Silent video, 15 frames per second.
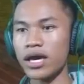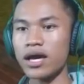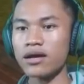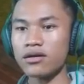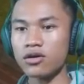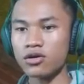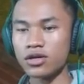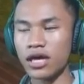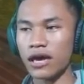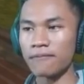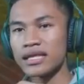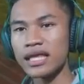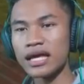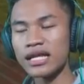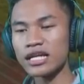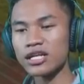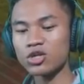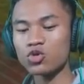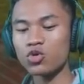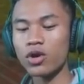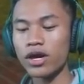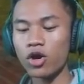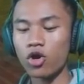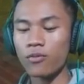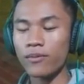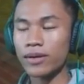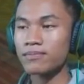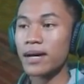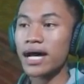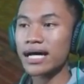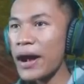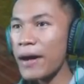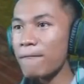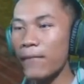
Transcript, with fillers: ya oke dan Kemudian ada juga yang komen bang,